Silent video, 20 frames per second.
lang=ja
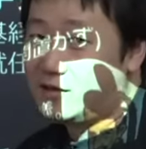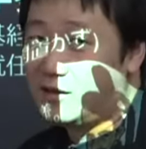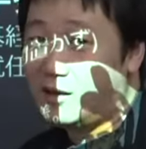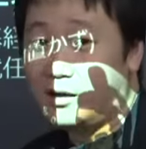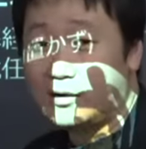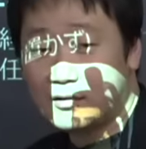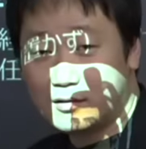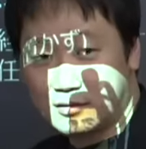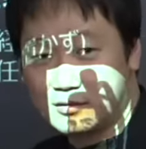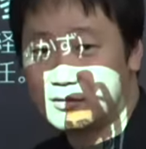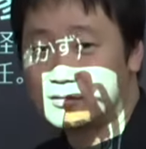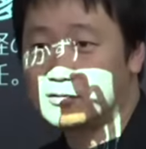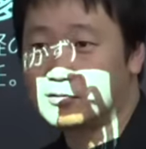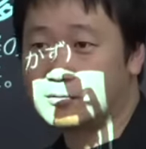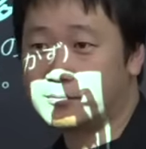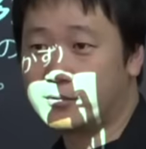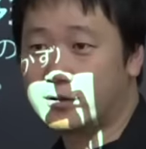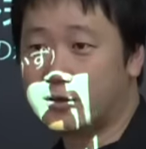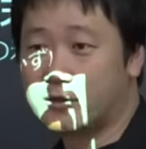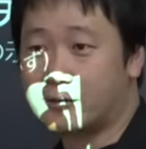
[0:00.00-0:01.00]
何なん
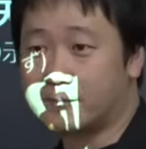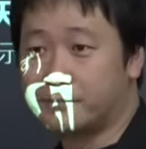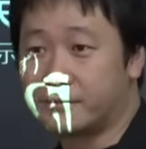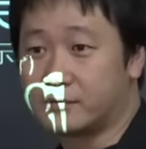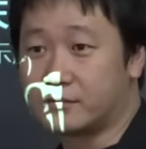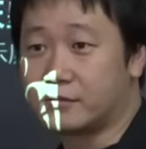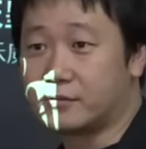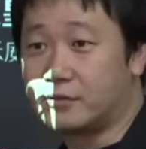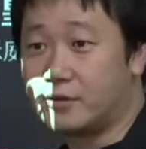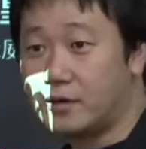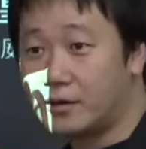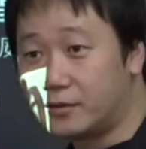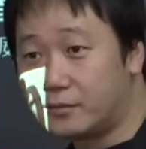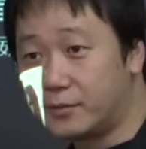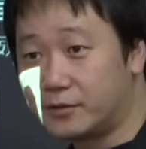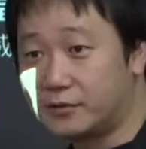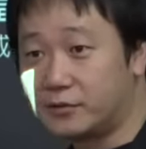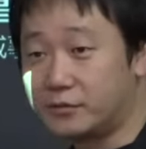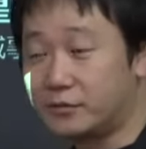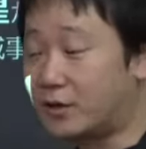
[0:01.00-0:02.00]
てお前関白ね
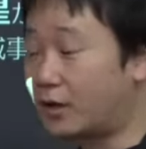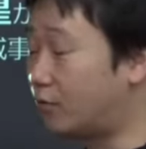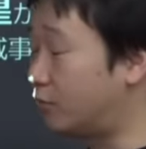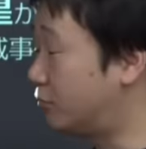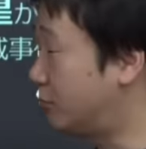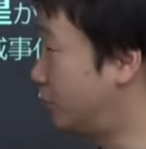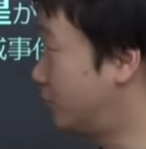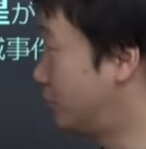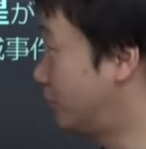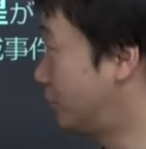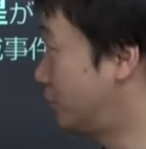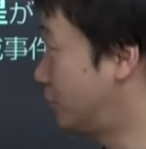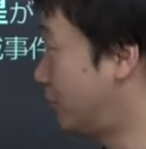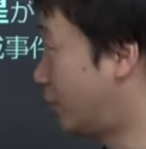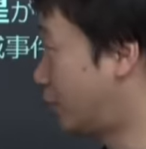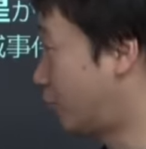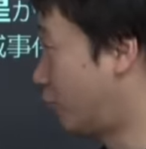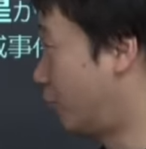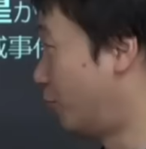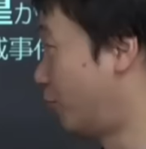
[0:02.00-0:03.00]
別にか、うん、
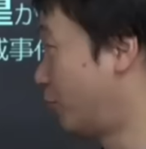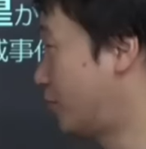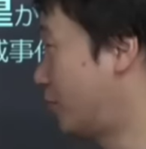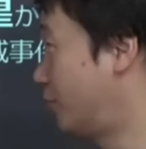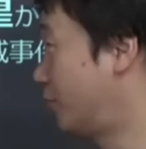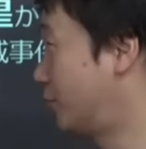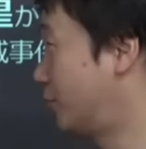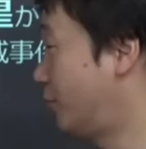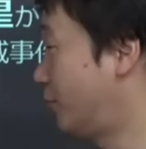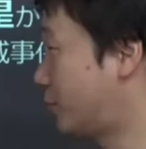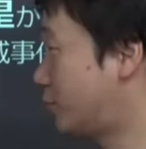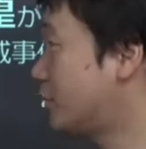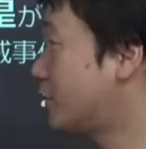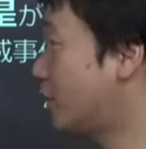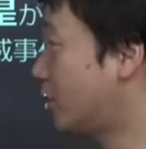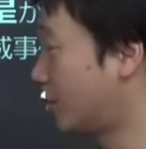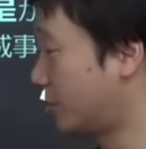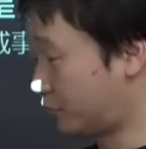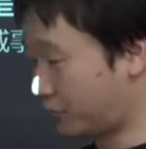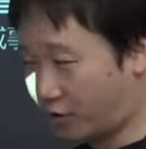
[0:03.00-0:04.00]
アコも関白も一緒じゃ
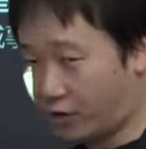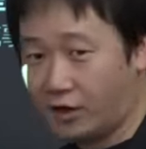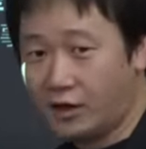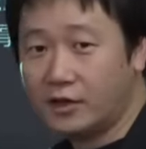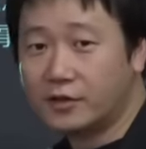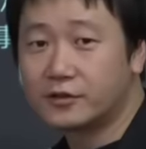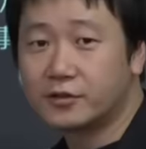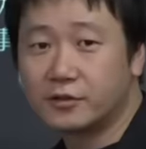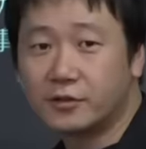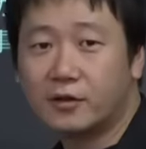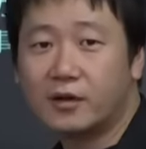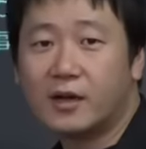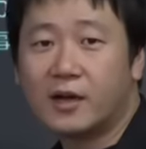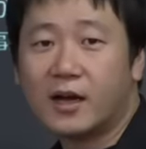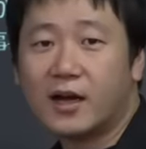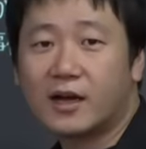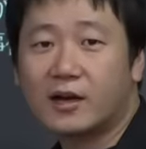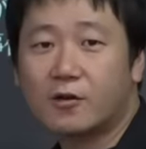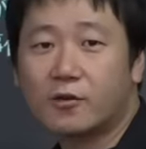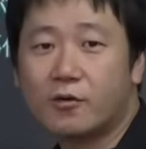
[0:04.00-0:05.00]
ないか」とその「
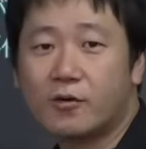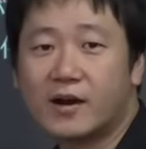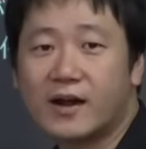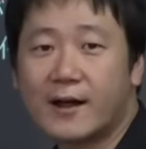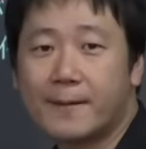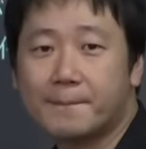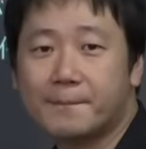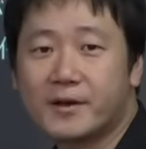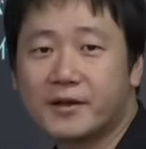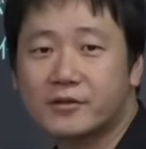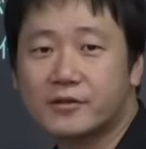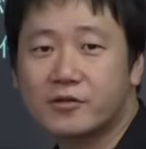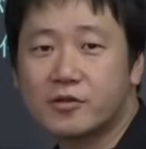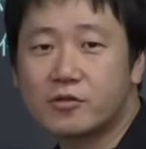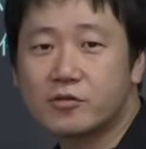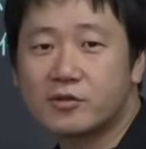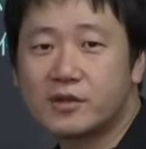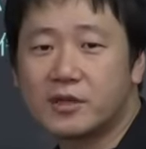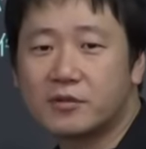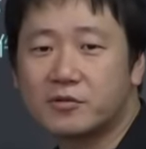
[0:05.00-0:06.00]
アコ関白一
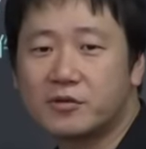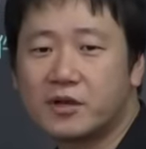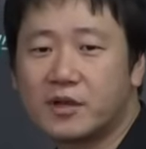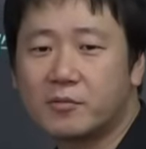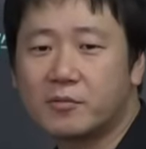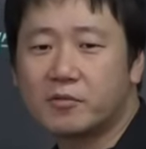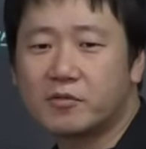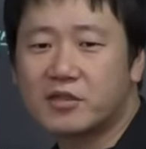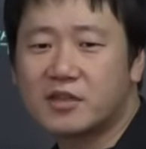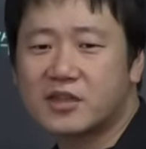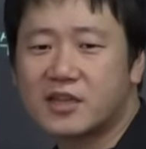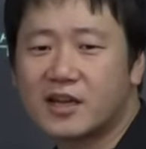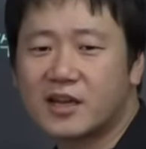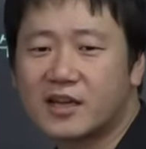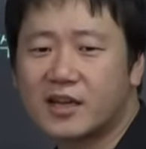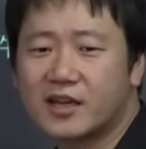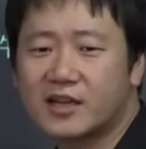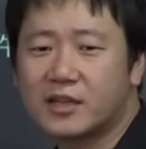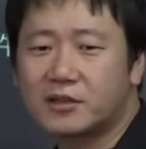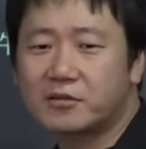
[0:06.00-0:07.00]
緒なのにこっちじゃ
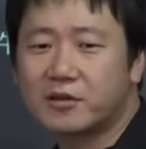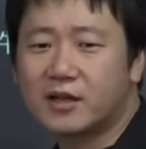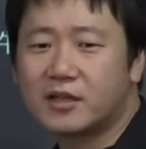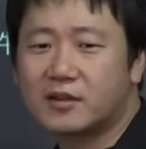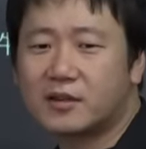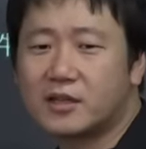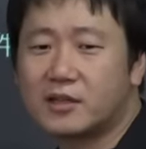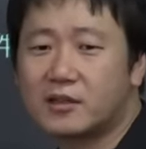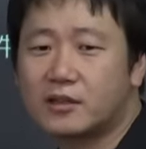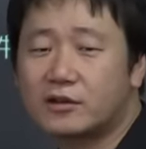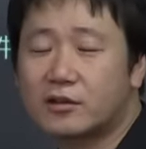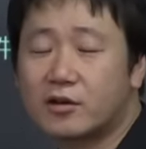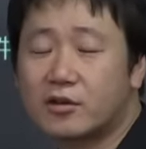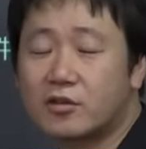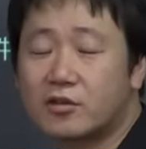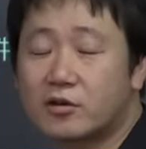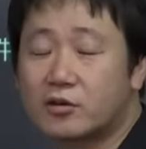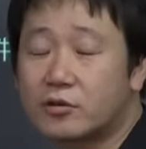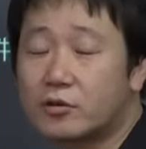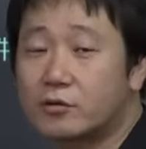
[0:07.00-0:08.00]
なきゃ嫌だ」とか言ってんだったら「
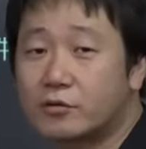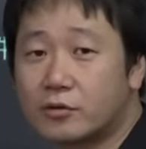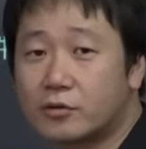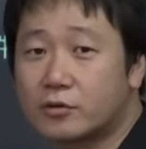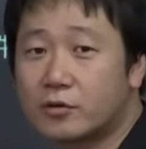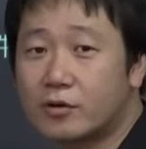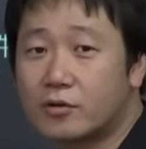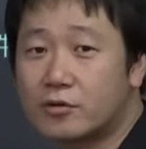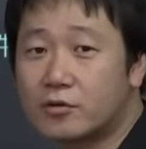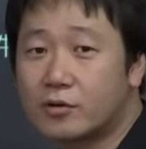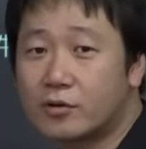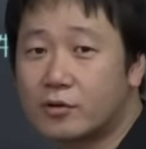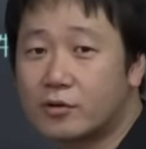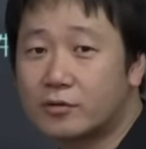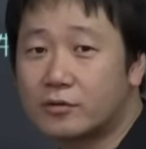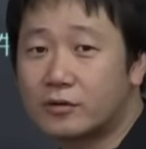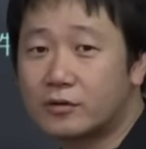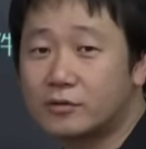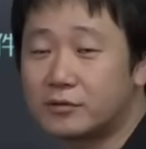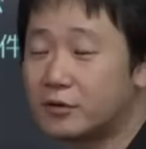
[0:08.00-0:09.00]
じゃあやんなきゃいい
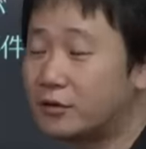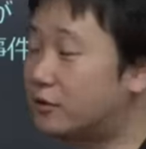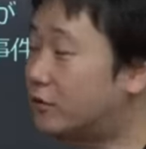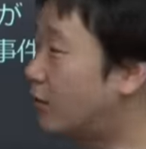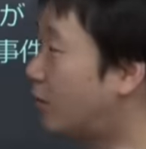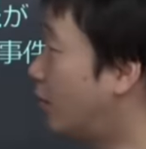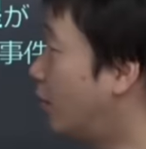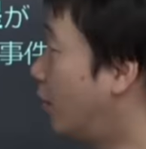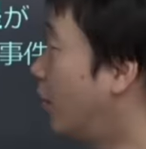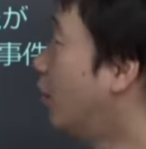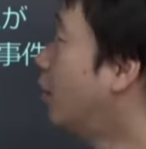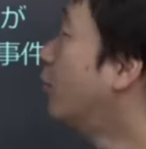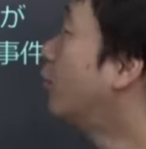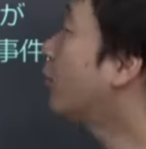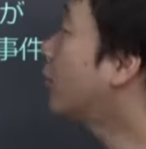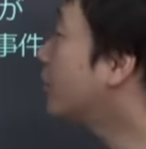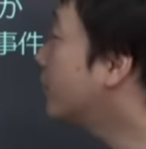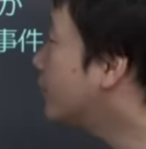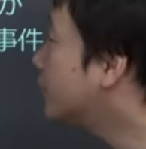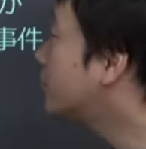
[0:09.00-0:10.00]
じゃん」なんて言ったら「
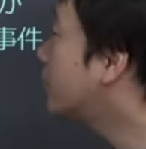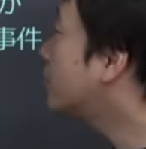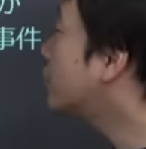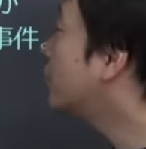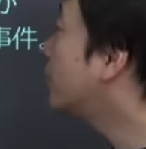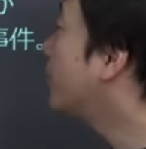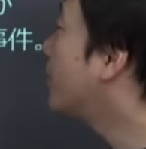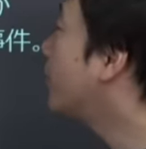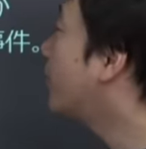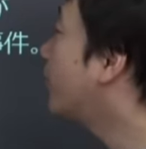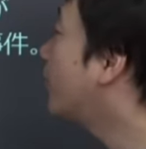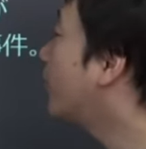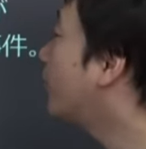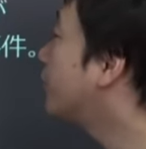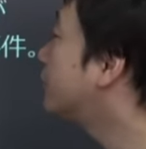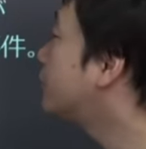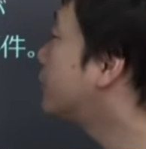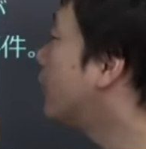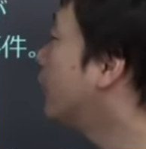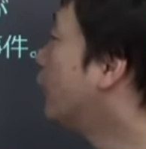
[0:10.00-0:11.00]
分かりましたじゃあやめ
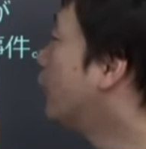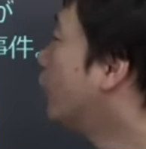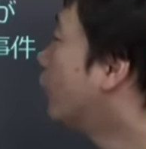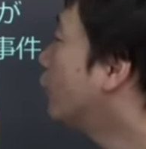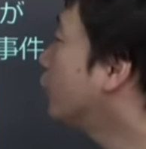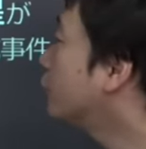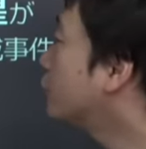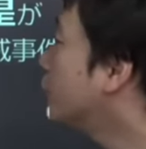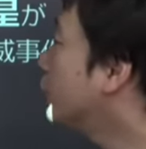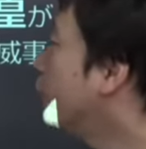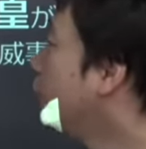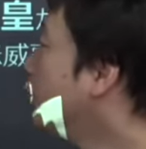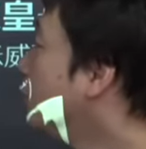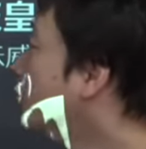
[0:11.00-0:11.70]
ます」って本当に